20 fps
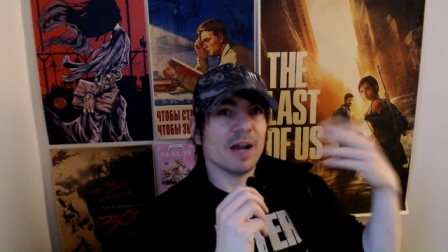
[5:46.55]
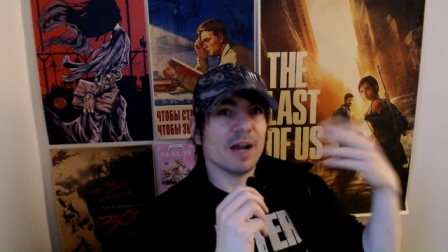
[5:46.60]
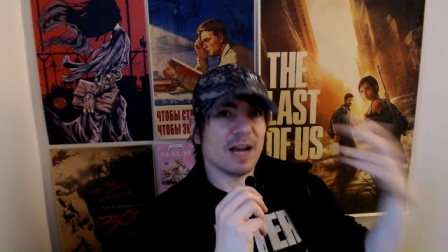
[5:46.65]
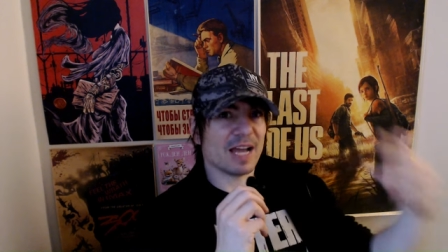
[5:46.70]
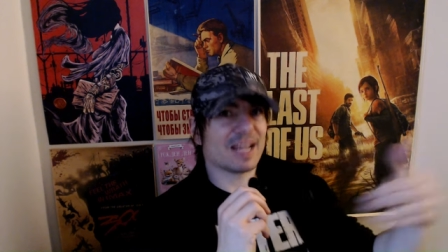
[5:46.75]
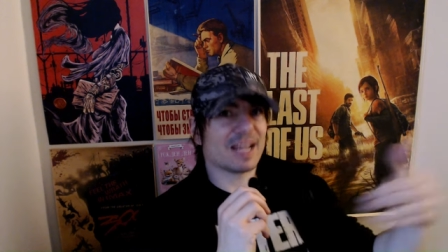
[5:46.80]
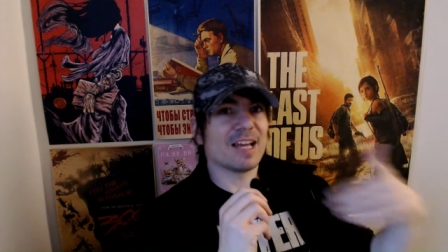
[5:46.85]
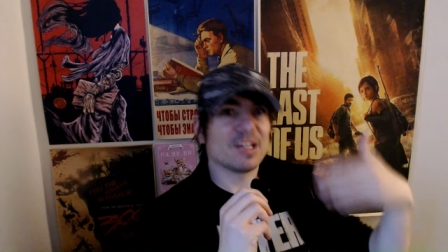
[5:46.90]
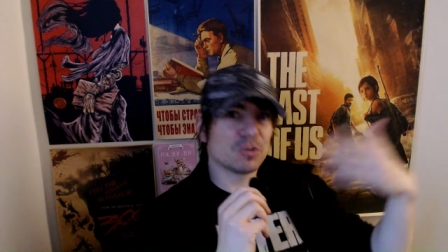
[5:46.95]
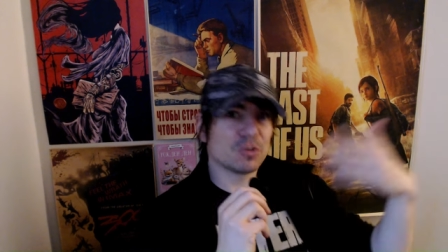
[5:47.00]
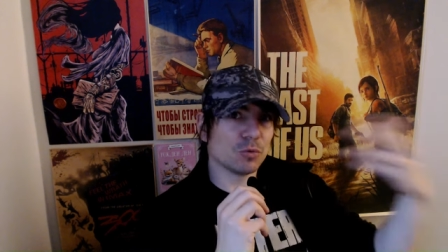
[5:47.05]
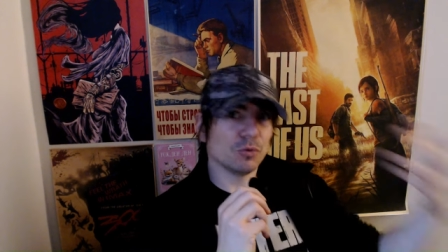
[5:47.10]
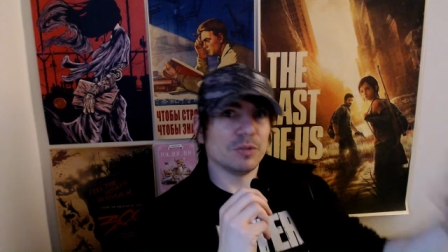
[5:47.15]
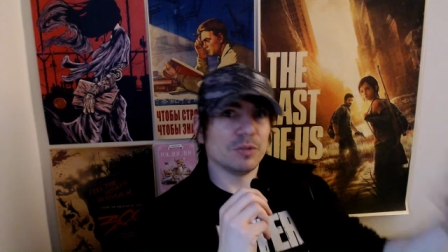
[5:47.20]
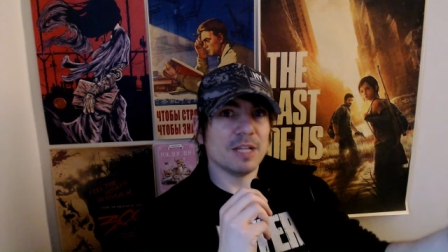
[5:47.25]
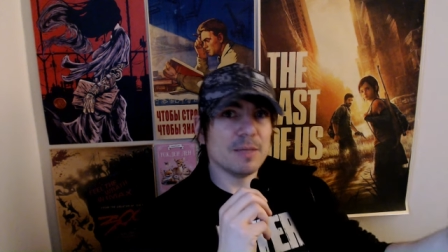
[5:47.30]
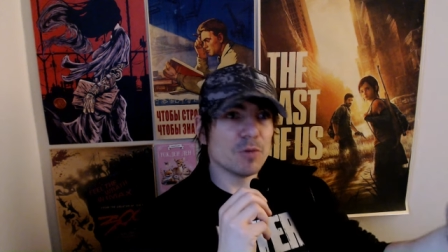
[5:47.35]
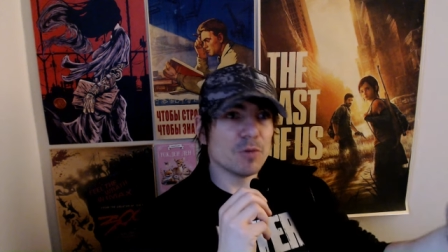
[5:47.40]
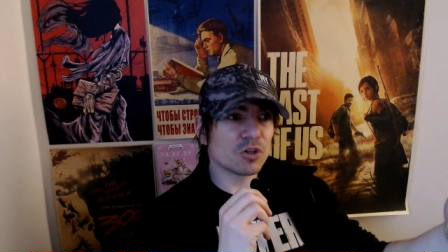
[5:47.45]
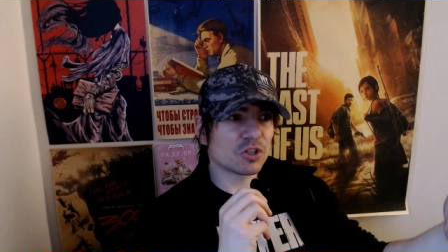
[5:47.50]
la création de
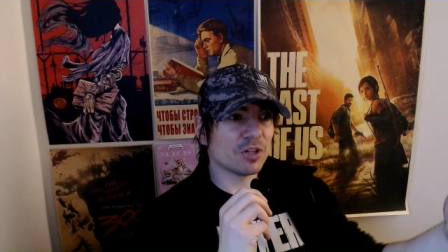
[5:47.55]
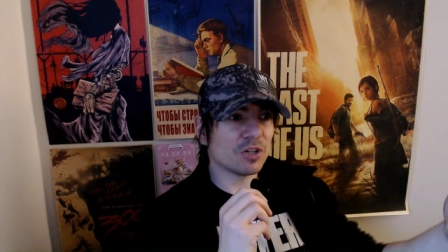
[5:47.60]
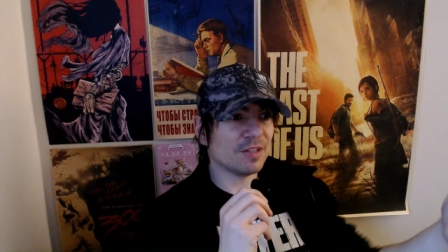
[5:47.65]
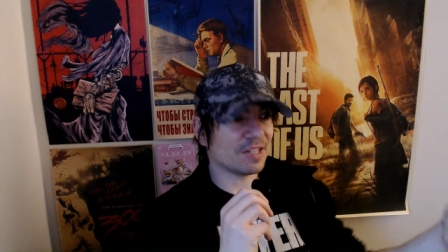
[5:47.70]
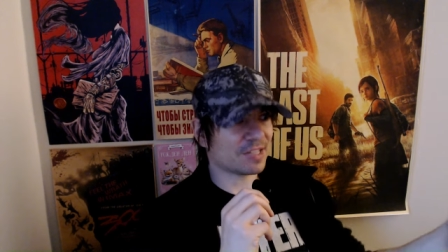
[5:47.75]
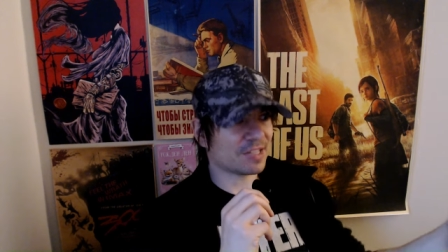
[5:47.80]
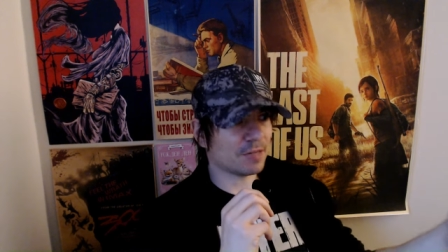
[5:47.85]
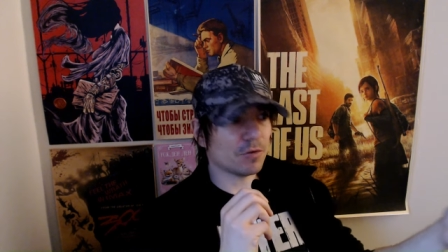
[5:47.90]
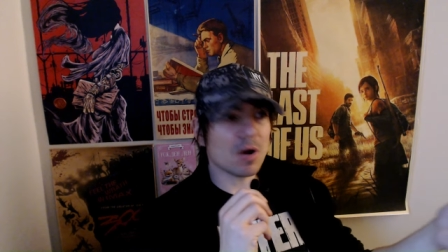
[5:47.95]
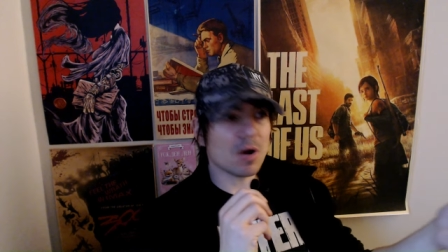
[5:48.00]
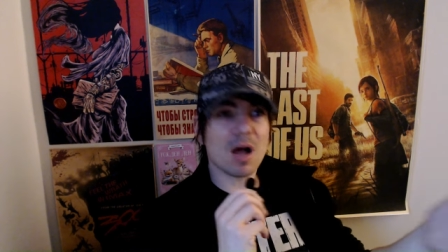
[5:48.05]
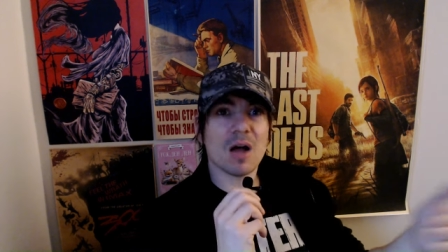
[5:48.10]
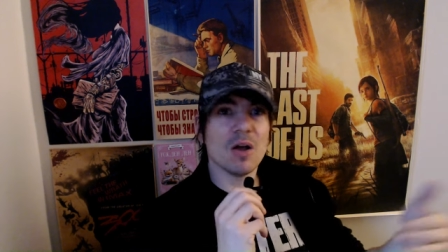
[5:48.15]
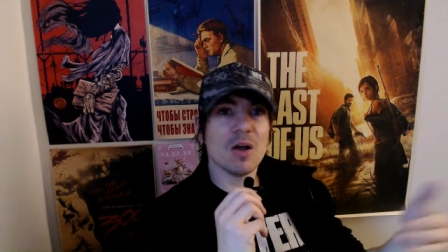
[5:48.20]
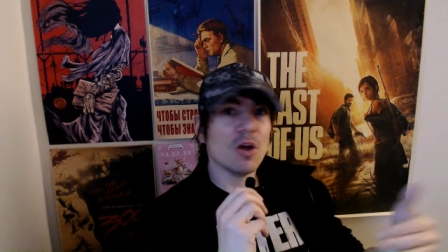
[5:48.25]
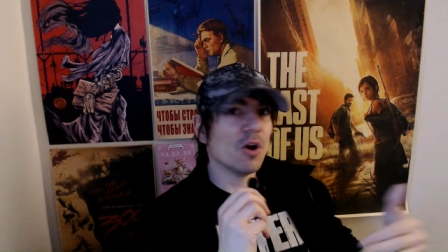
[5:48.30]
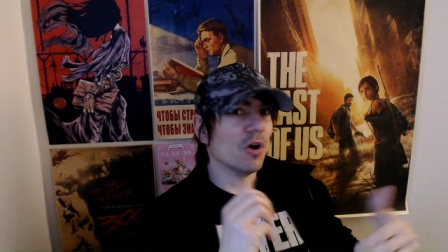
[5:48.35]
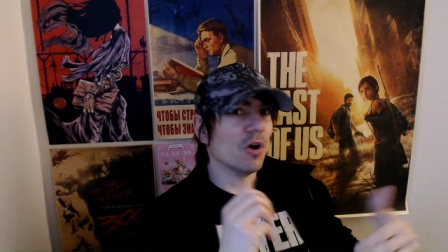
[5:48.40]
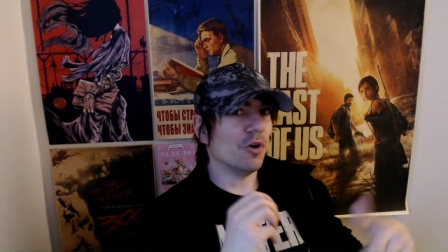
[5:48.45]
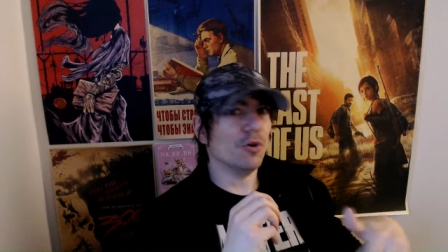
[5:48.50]
Dailymotion, à savoir
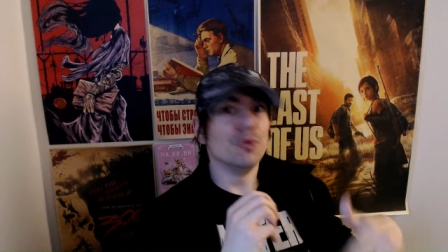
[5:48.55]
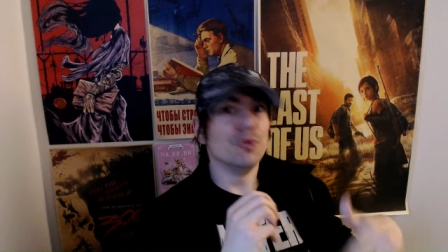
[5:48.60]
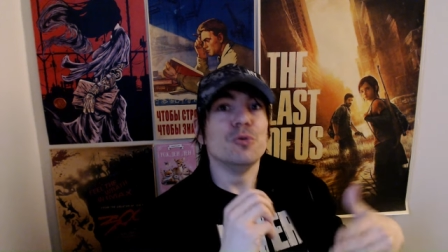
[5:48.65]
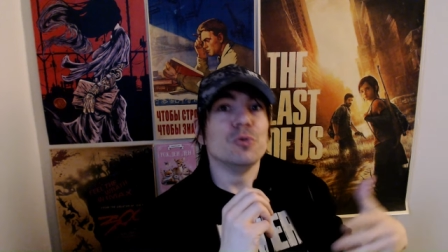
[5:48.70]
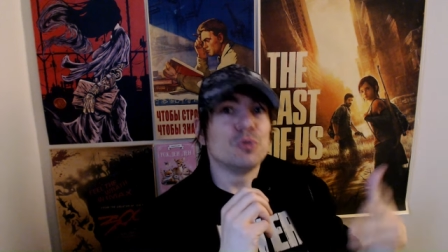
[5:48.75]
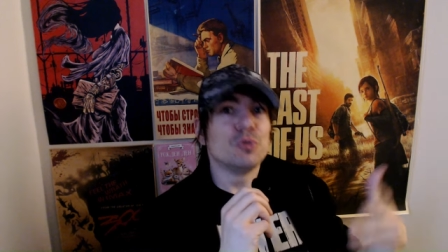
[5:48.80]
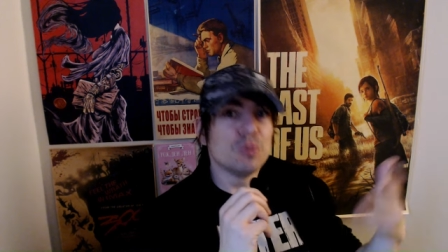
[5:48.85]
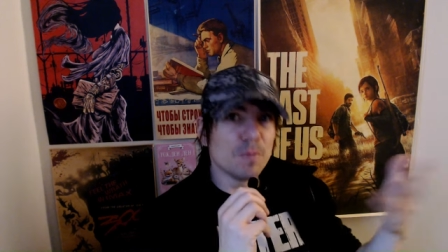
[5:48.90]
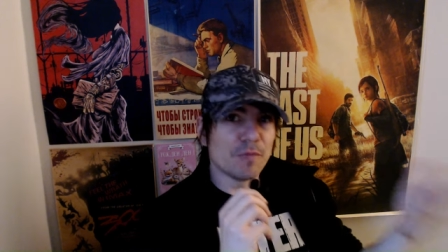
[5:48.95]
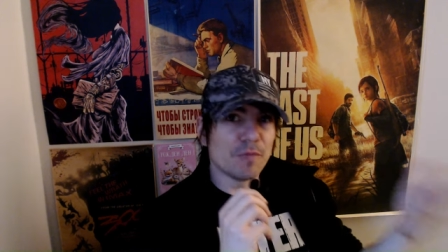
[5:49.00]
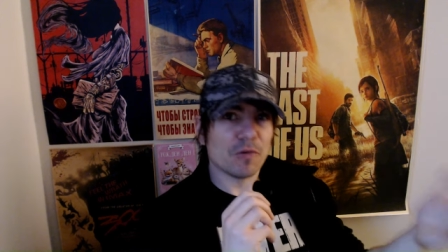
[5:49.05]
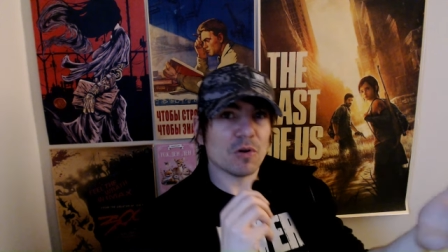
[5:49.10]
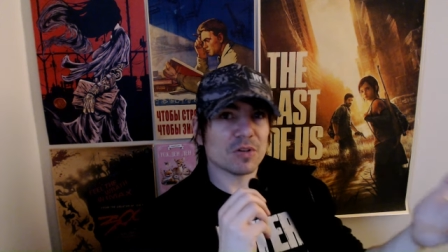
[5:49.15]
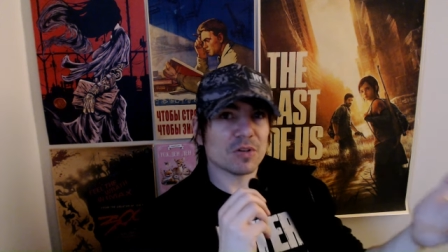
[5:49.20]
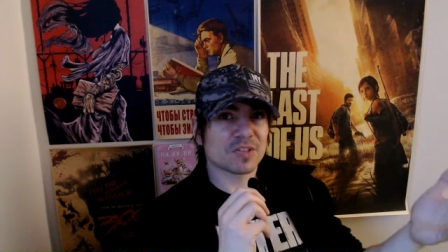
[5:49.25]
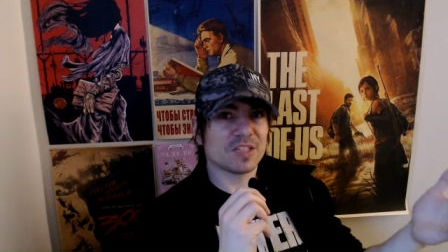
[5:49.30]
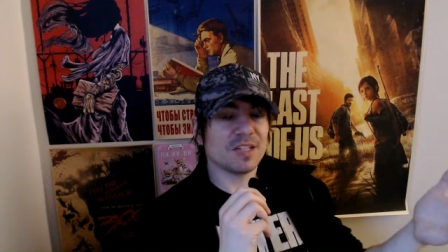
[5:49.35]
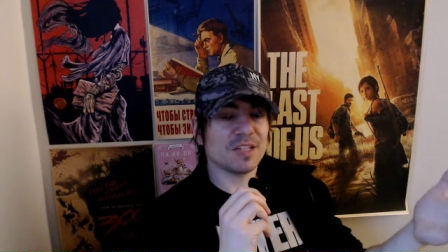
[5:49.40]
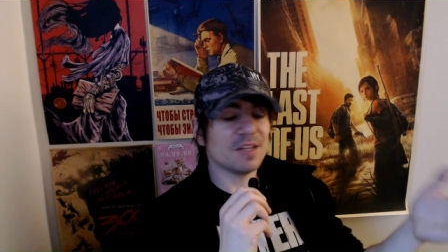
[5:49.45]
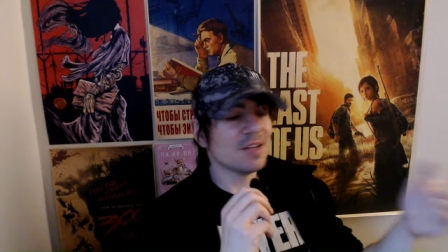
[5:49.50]
le YouTube
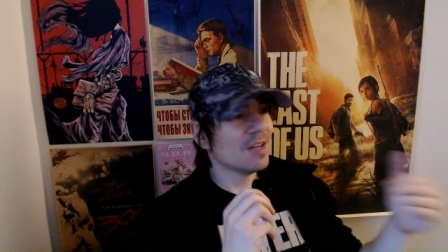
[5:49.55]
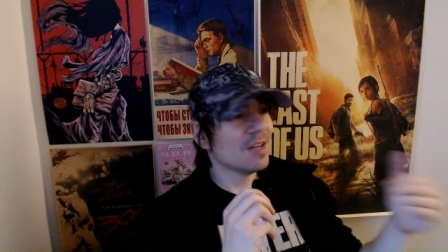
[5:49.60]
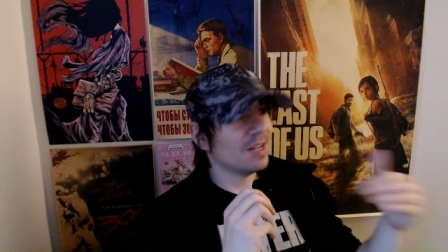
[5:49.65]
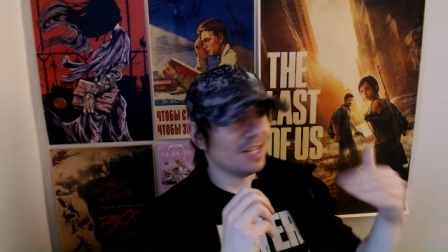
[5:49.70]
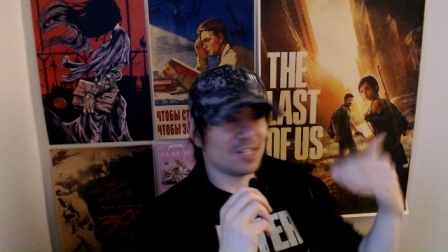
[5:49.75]
français.